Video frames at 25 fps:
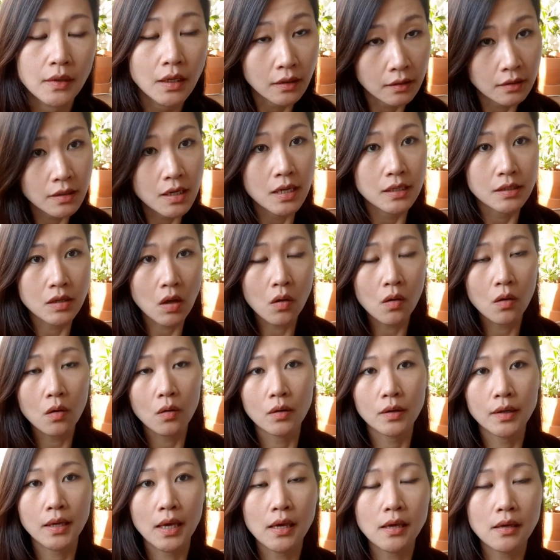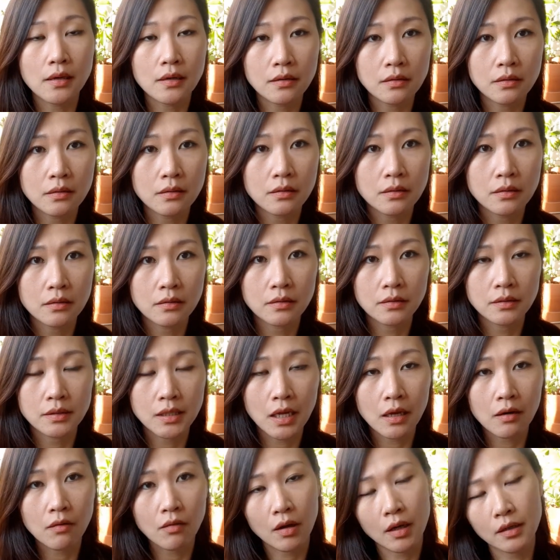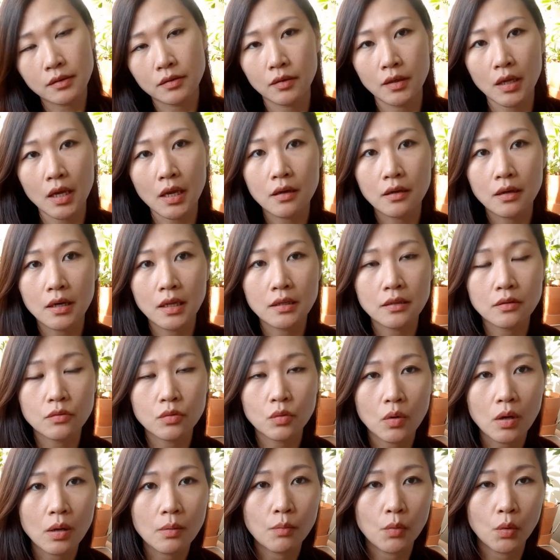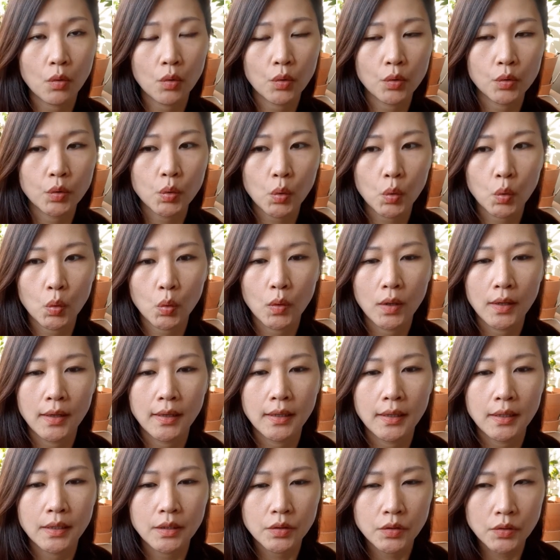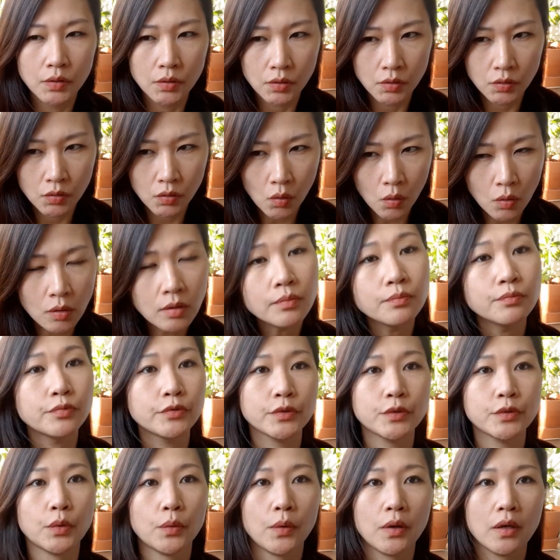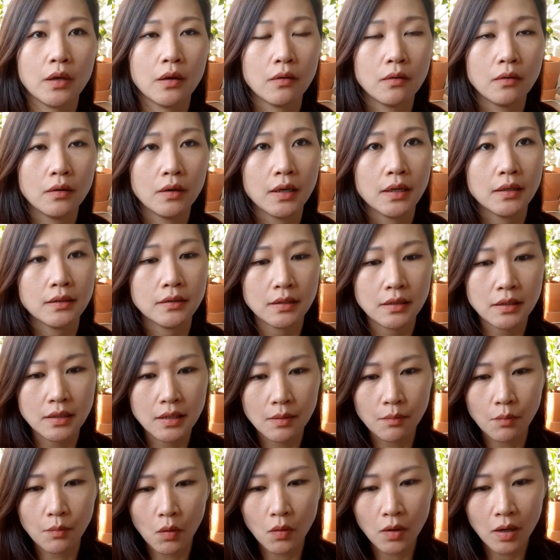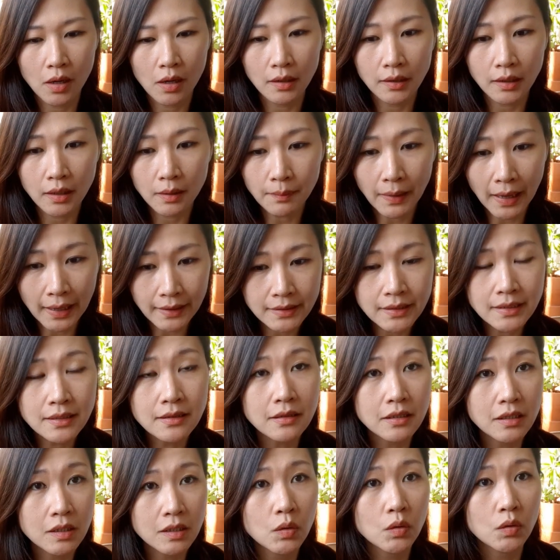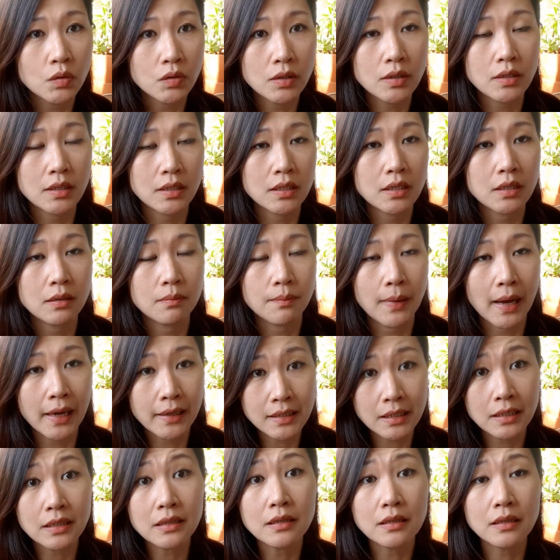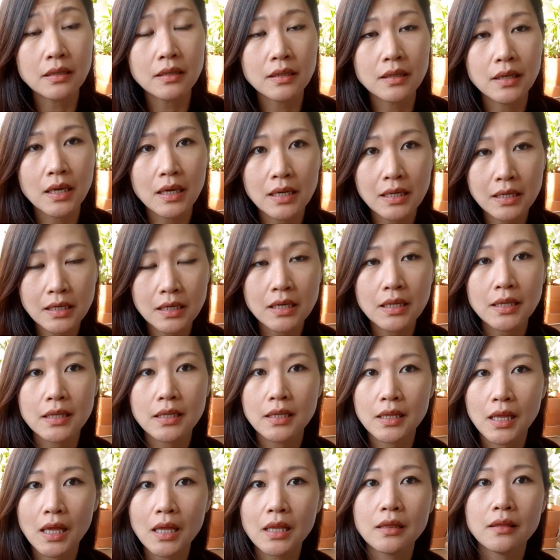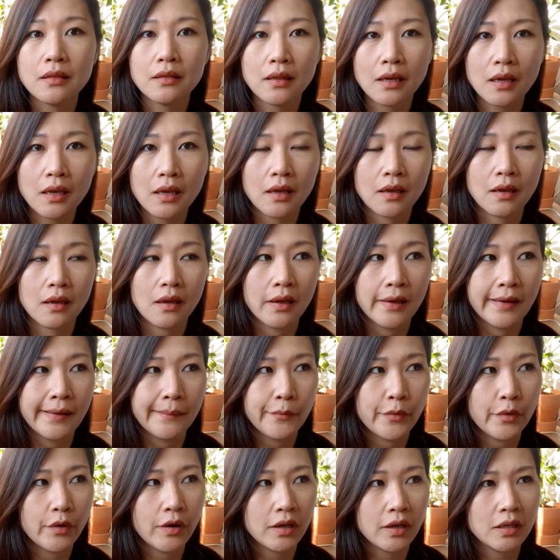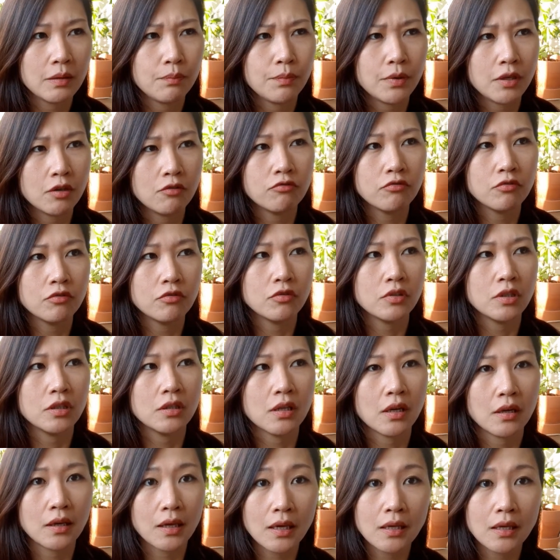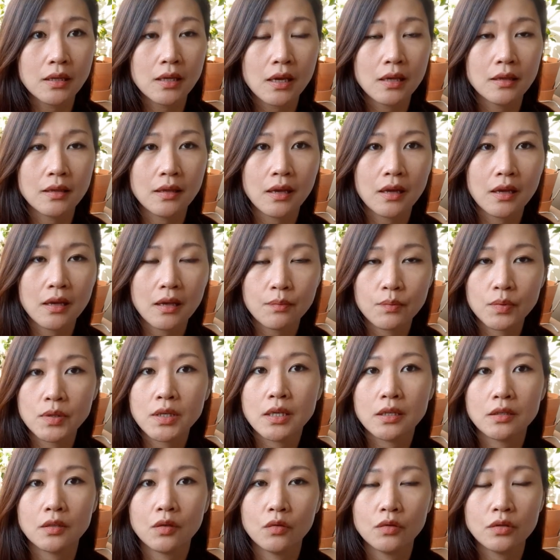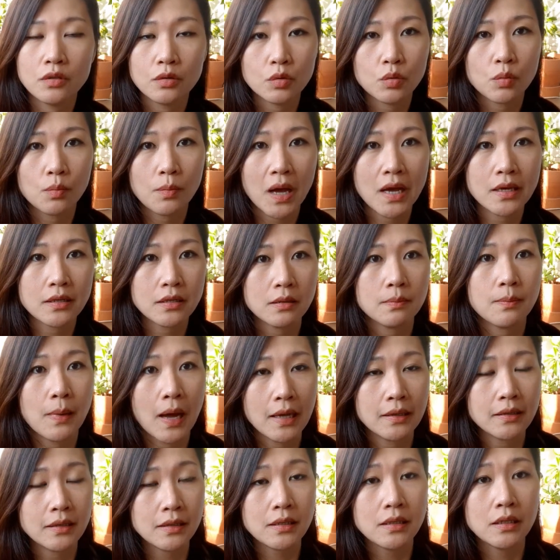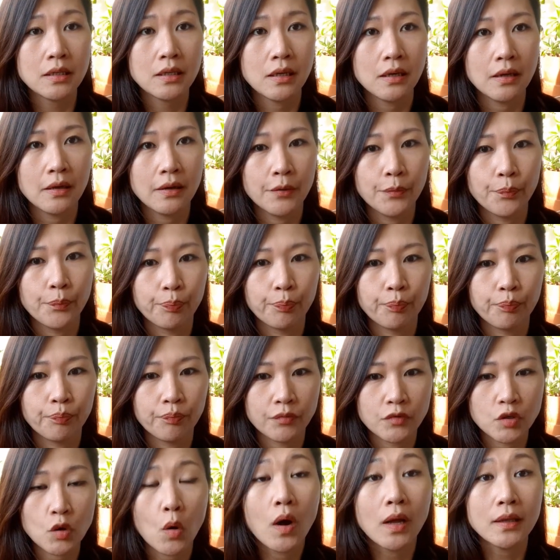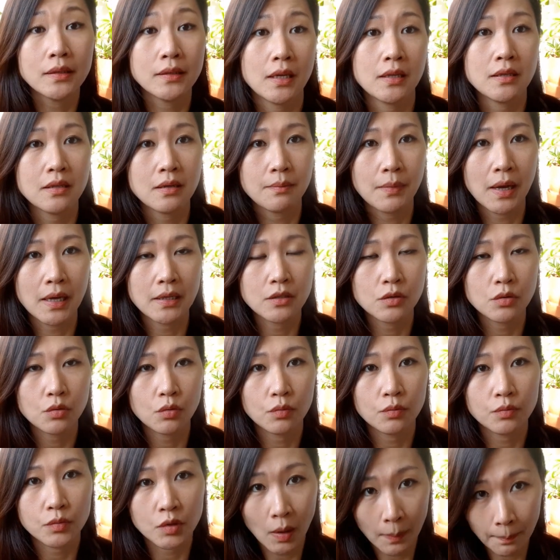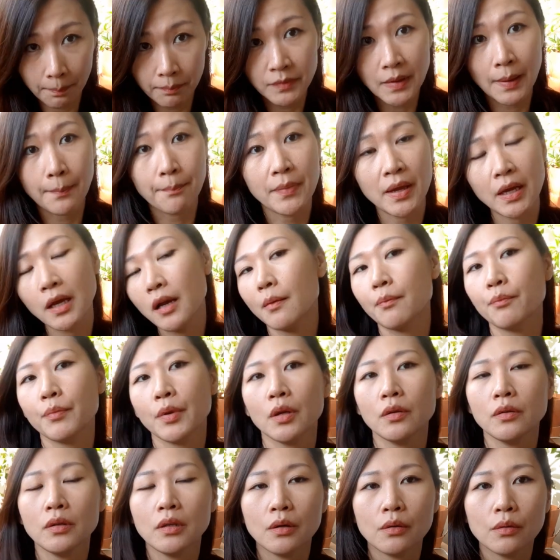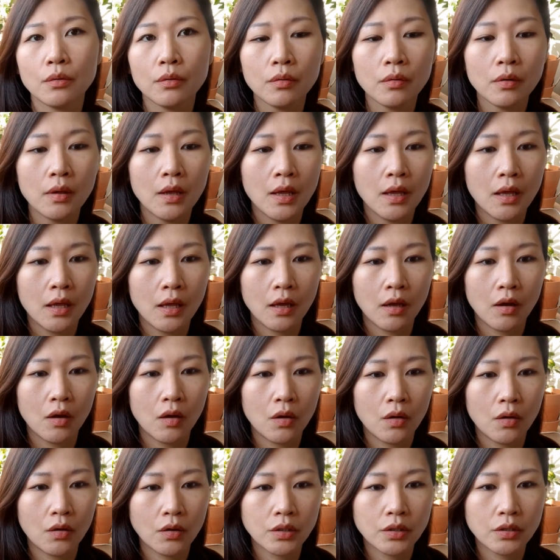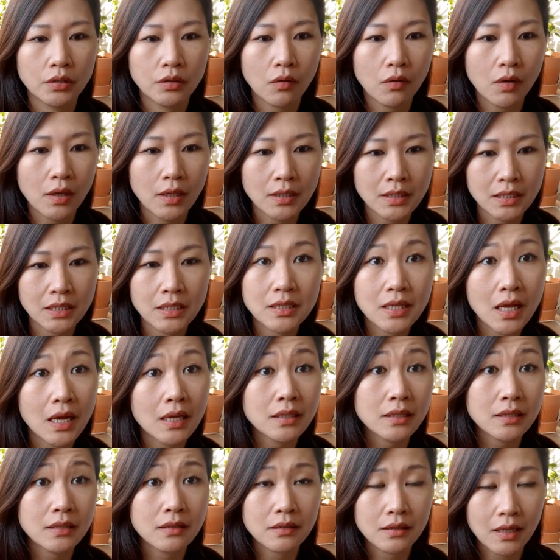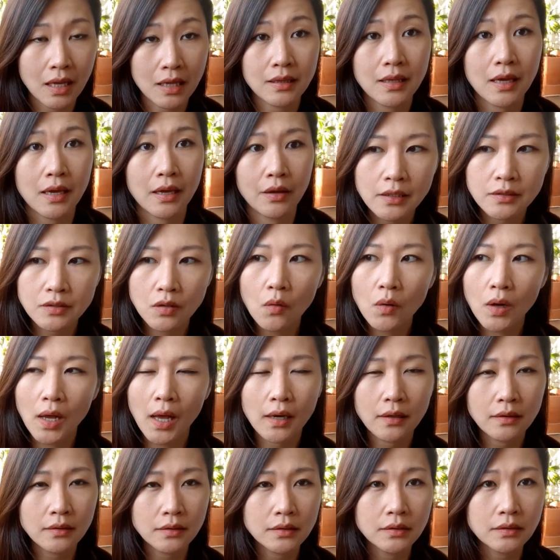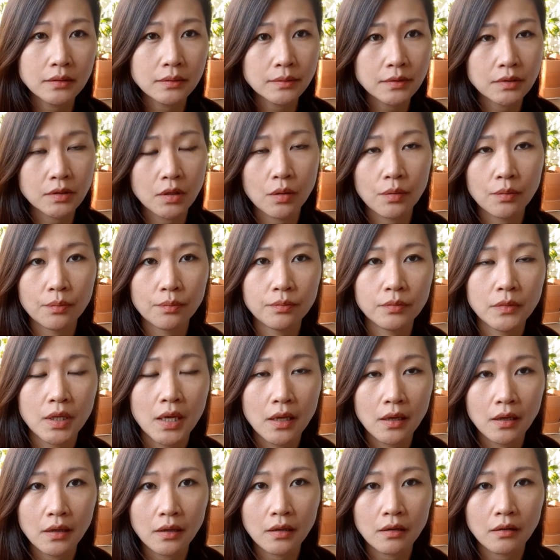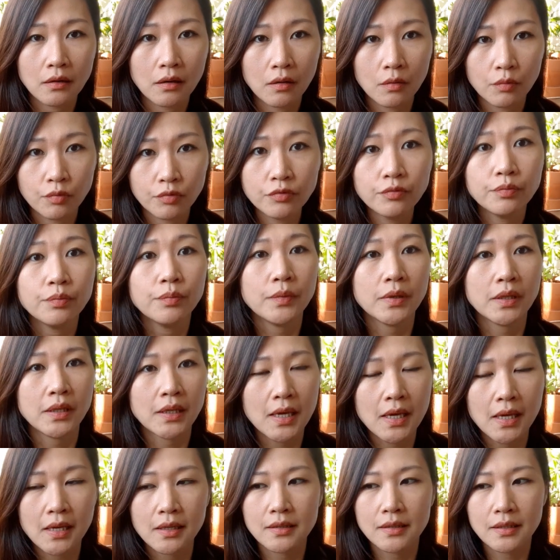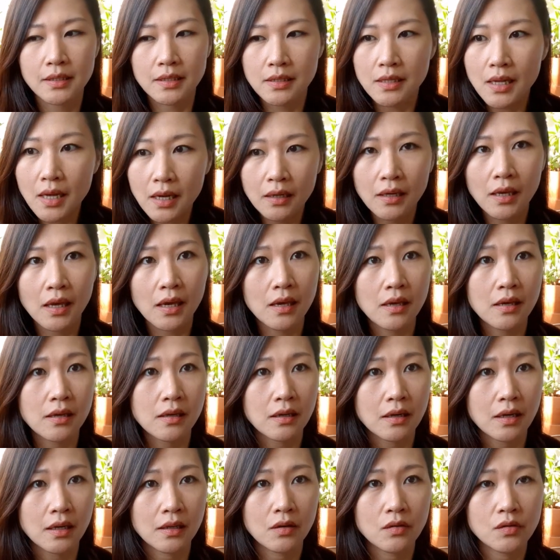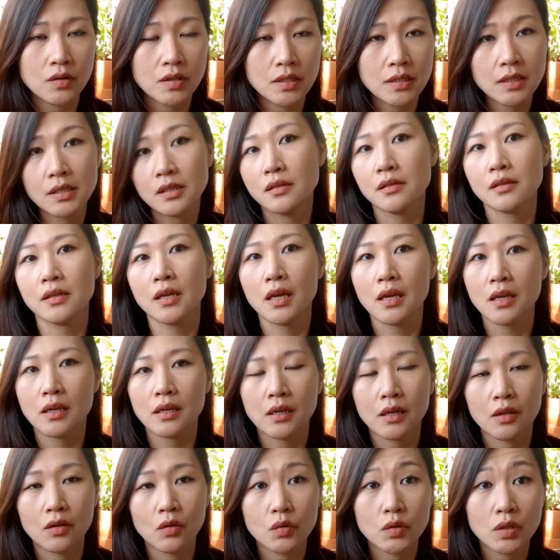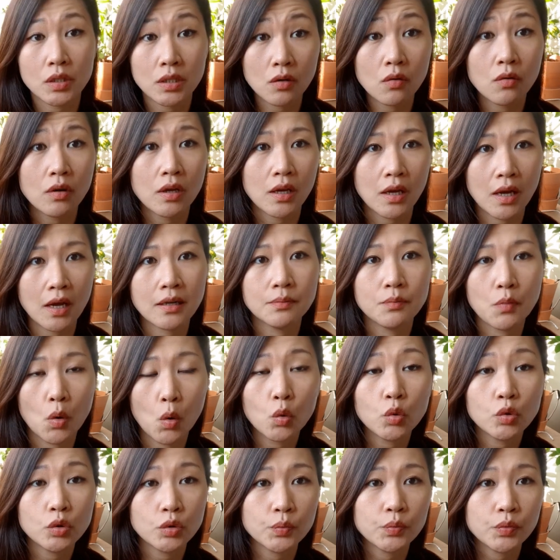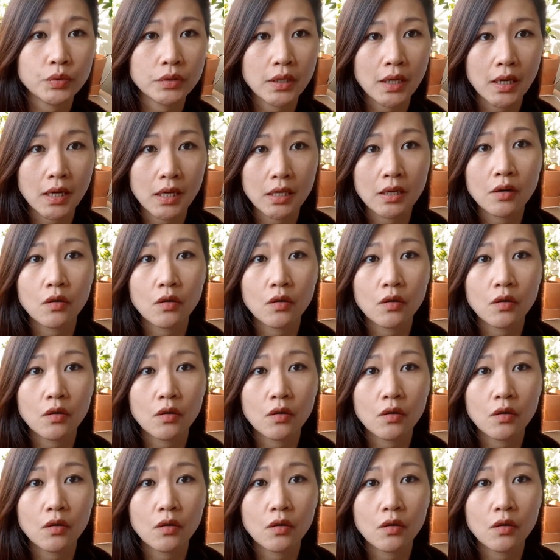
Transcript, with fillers: 그래서 케이크를 사러 가서 케이크를 한 조각 먹어도 조금 부족해요. 나는 이게 뭔가 이게 맛있는 거는 맛있는 게 있기는 한데 뭔가 이 미국이나 캐나다에 비해서는 좀 맛이 많이 음, 저한테는 많이 조 담백한 편이고 어, 그렇게 진하지는 않아요. 그래서 가끔 그런 뭐 북미의 진한 케이크라든지 치즈케이크라든지 이런 게 가끔 먹고 싶을 때가